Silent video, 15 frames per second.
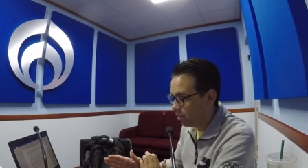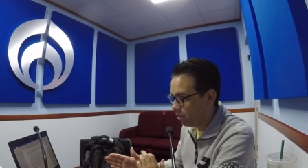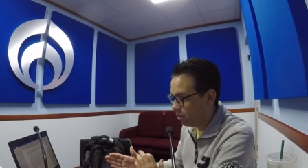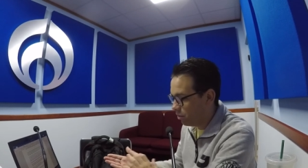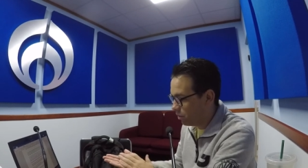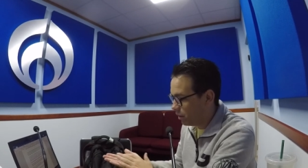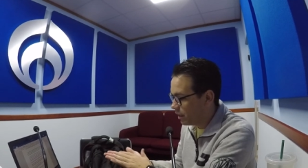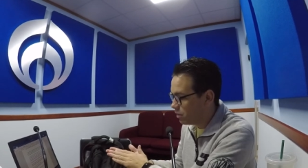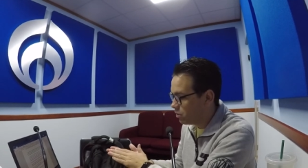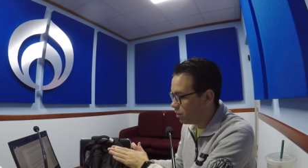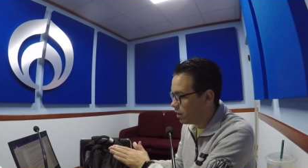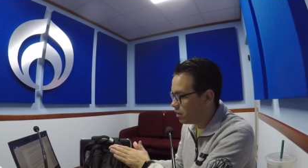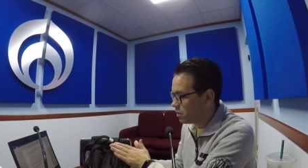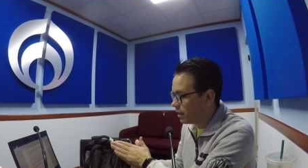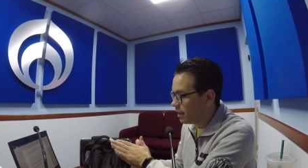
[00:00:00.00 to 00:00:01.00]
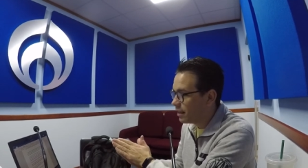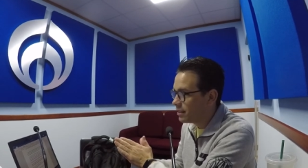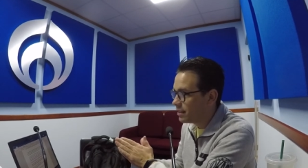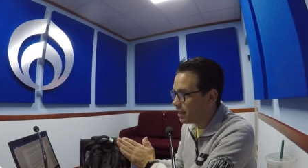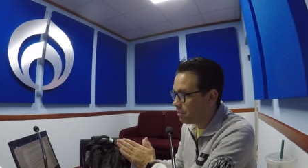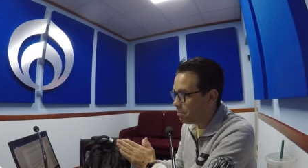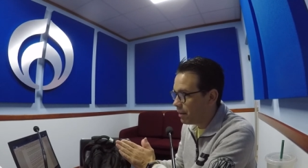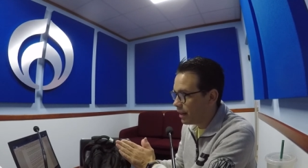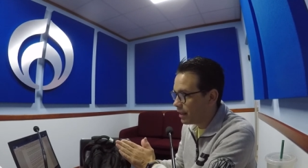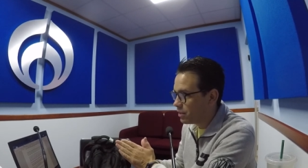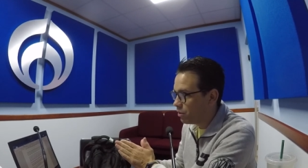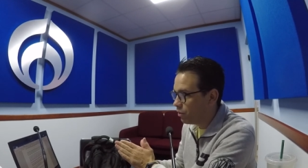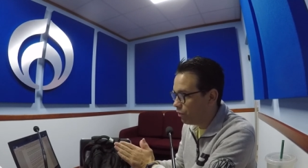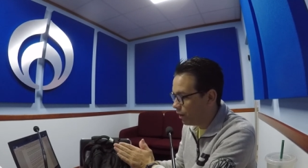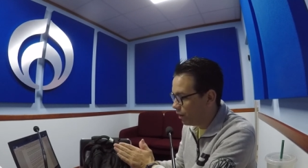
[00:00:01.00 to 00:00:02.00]
lo que hizo que los talleres de
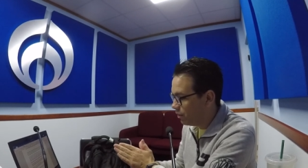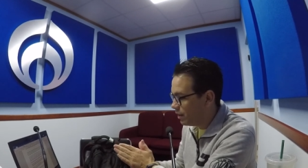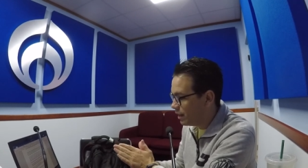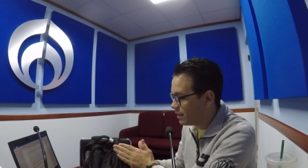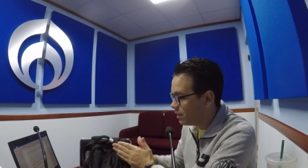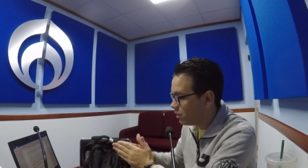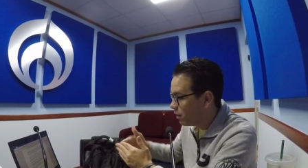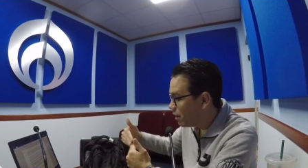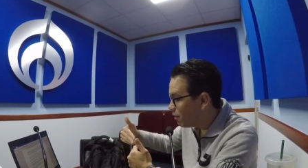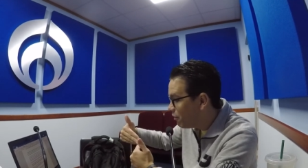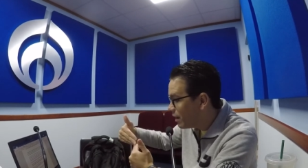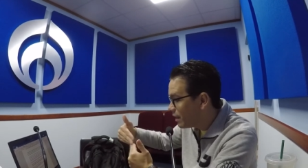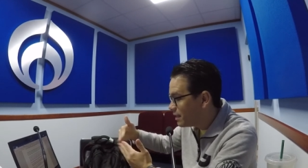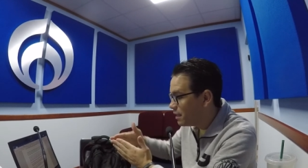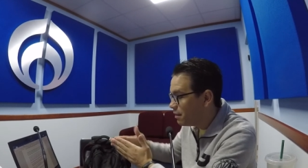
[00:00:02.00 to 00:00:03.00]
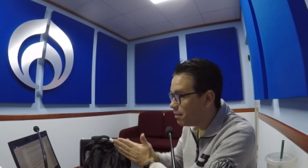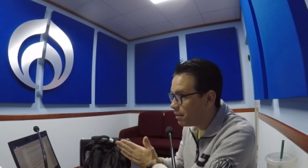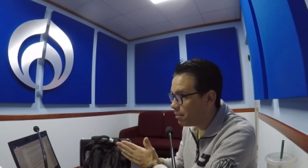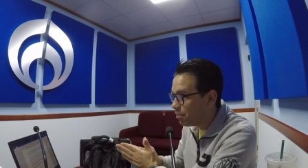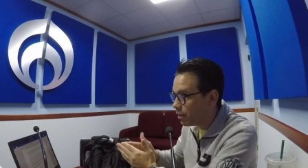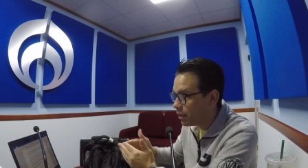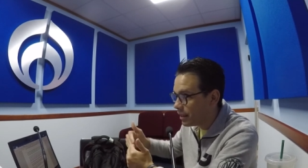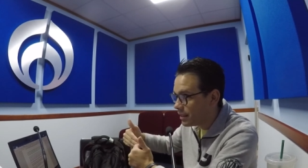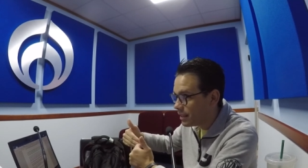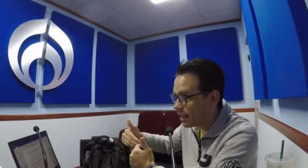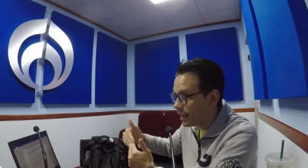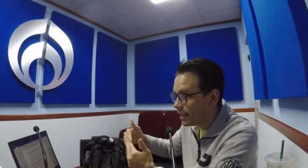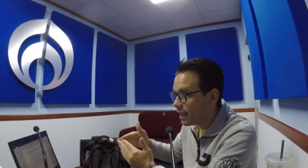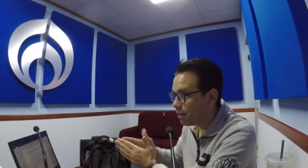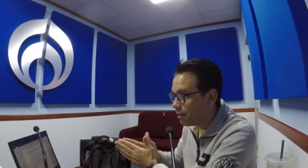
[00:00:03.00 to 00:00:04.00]
reparación fueran un éxito era el flexible, porque se
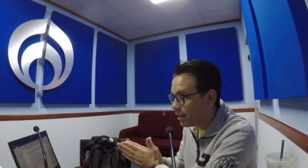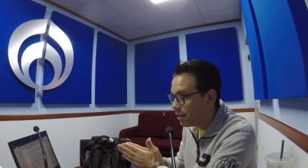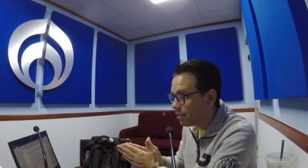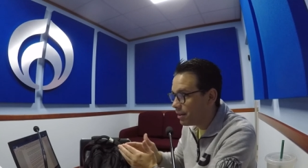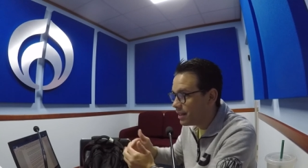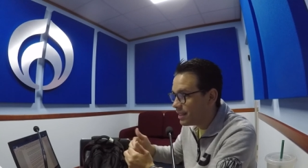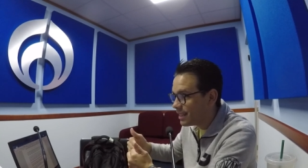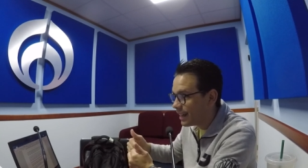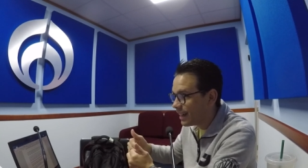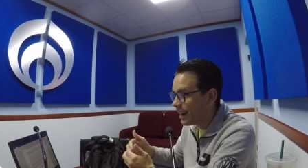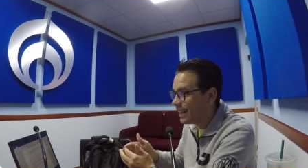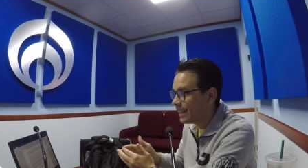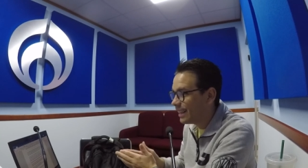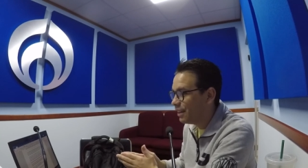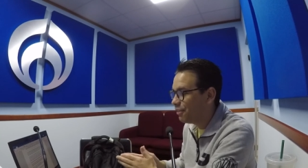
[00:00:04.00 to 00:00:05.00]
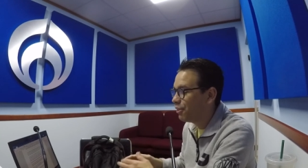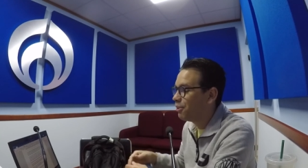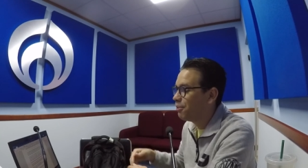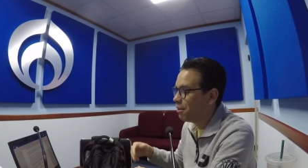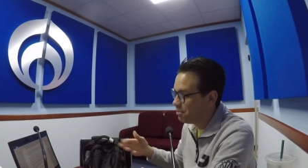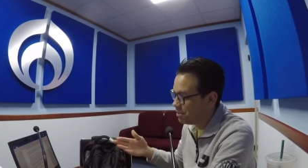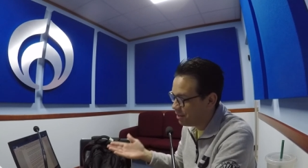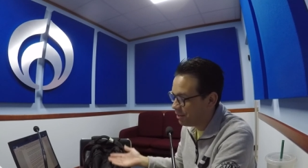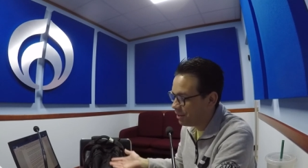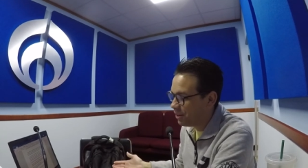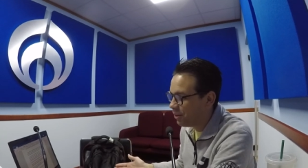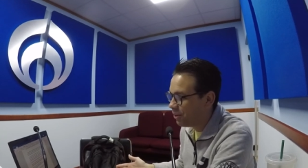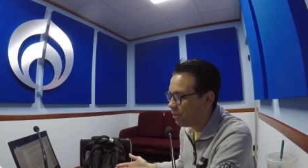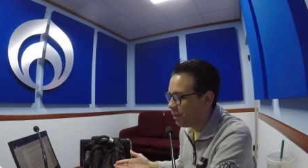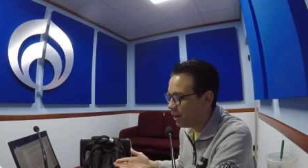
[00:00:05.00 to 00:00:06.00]
dañaba de abrir y cerrar el teléfono. Vamos a ver
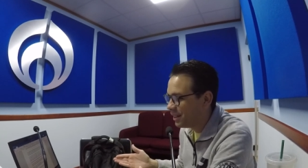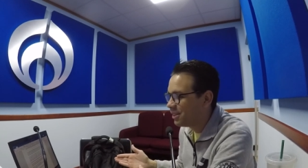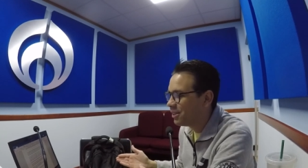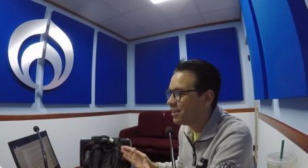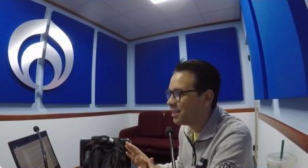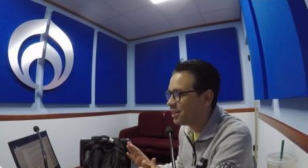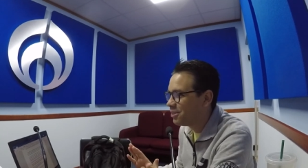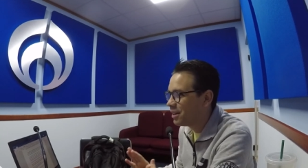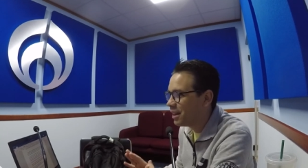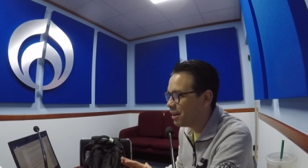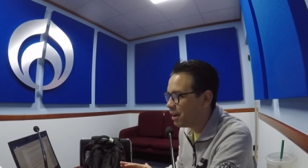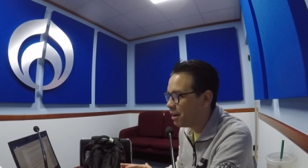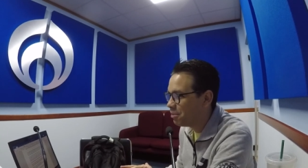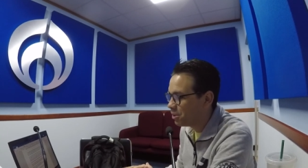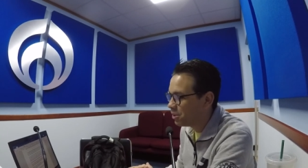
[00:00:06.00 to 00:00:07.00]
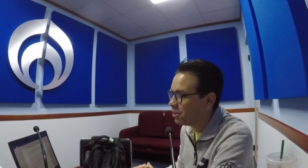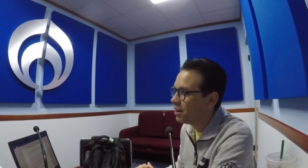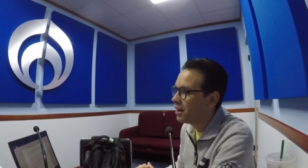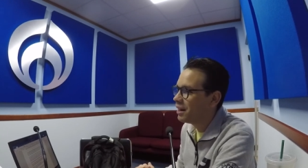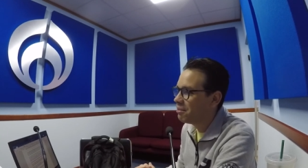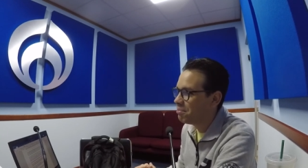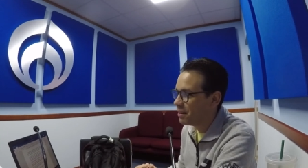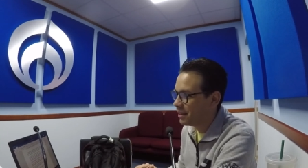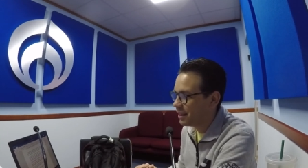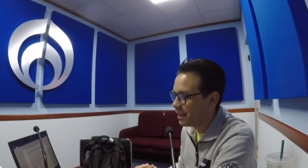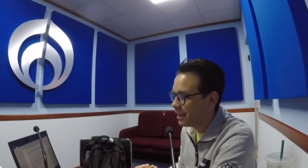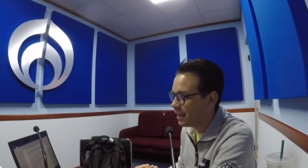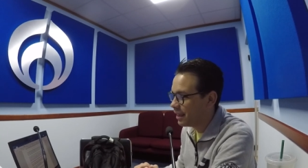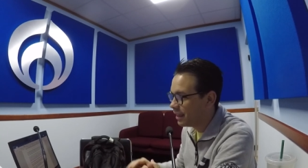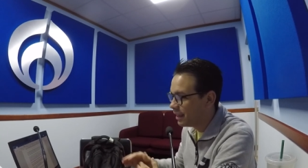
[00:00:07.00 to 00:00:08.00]
cuánto le dura a Motorola la
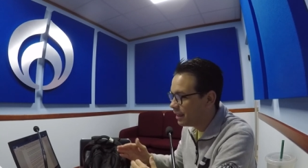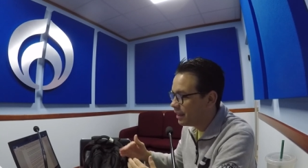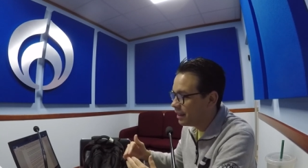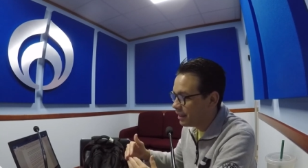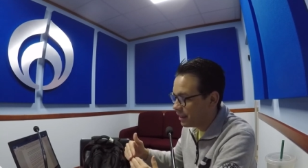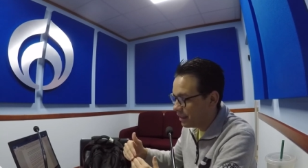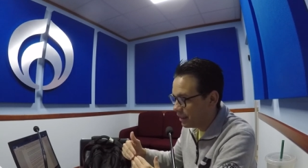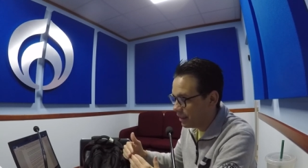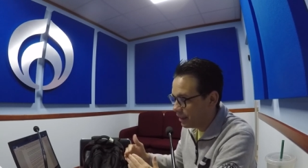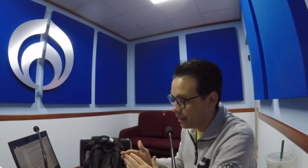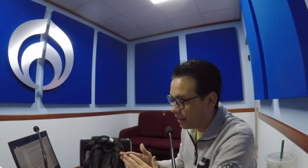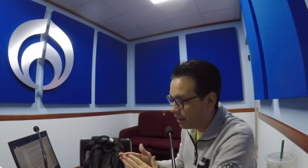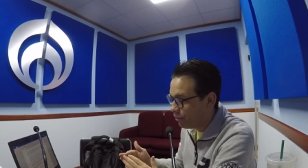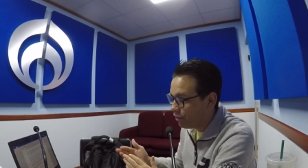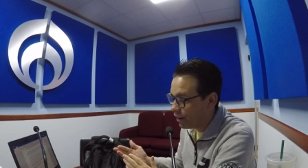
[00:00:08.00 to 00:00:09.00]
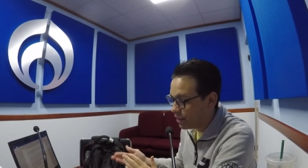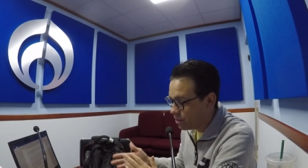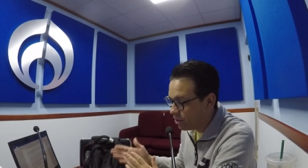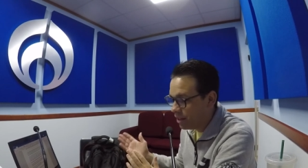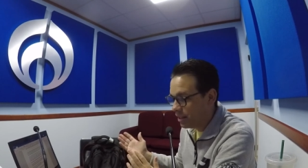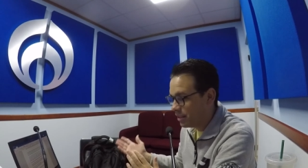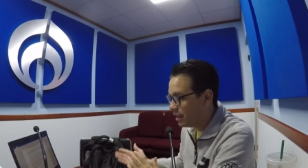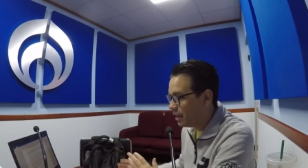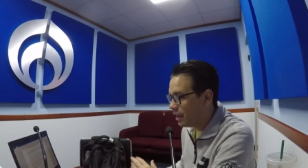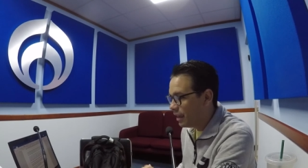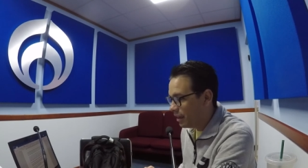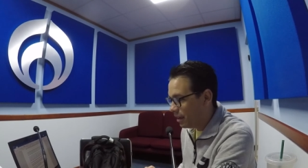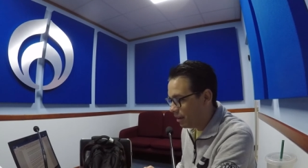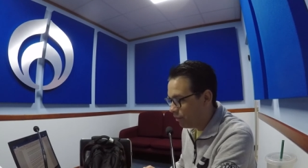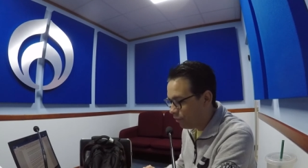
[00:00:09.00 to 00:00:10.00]
pantalla eh, en flexiones.
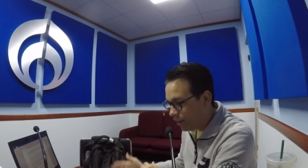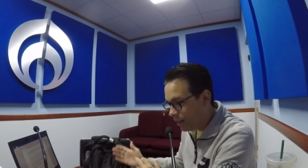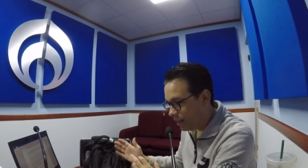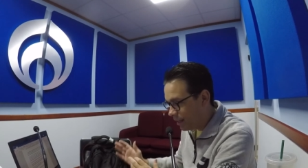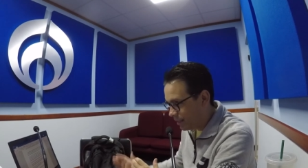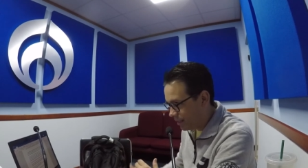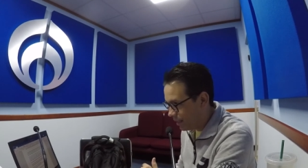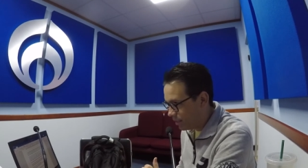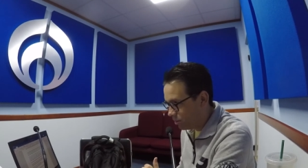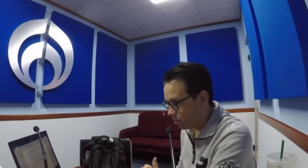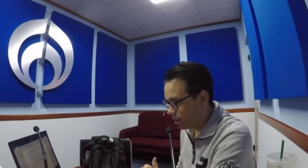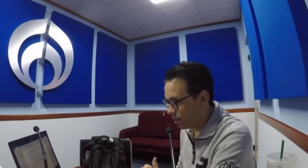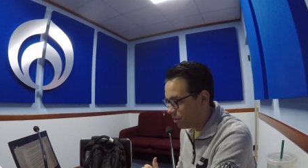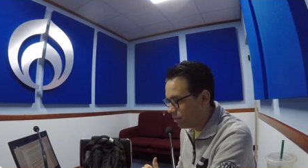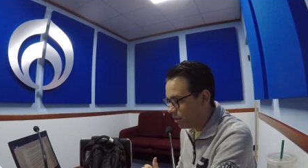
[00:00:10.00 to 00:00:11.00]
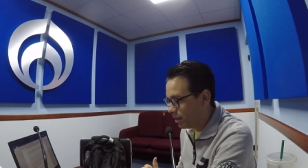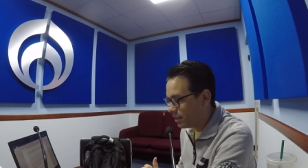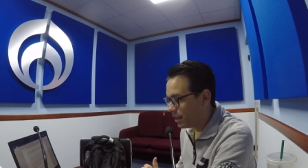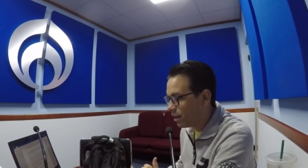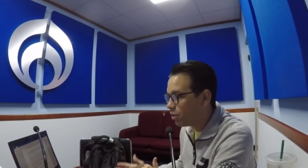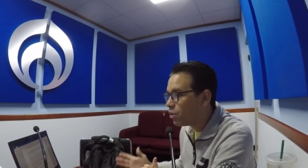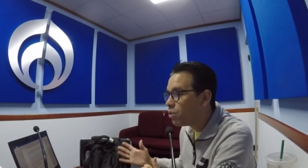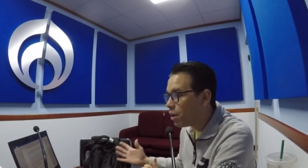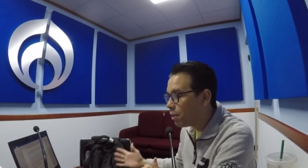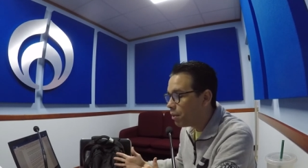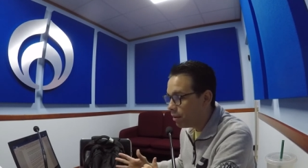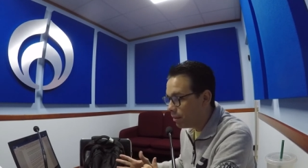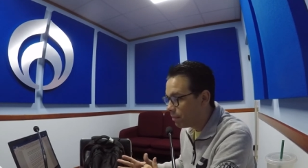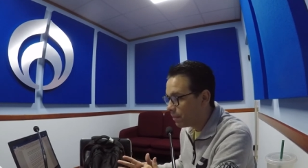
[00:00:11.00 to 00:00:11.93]
En fin, es, es, algo nuevo.